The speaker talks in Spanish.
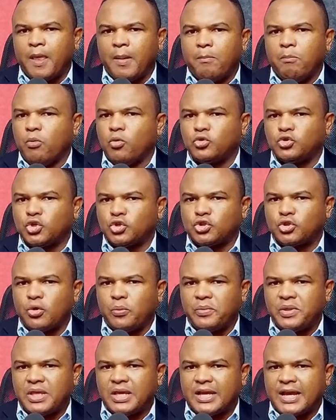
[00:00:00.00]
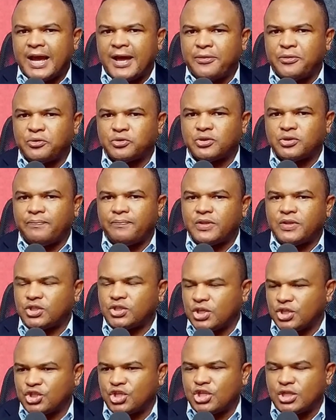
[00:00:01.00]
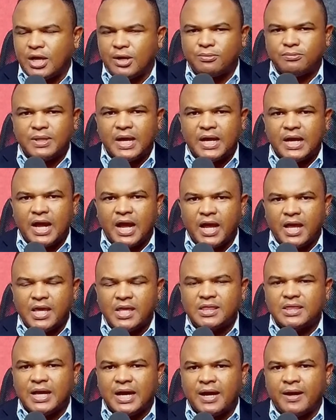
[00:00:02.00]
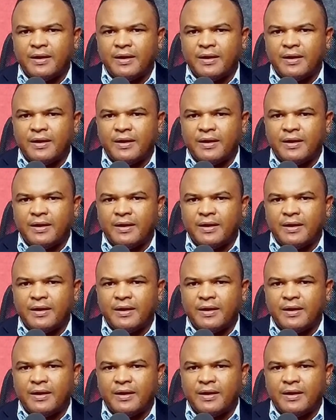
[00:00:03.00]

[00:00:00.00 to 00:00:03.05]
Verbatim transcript: muchos dominicanos necesitan una cajita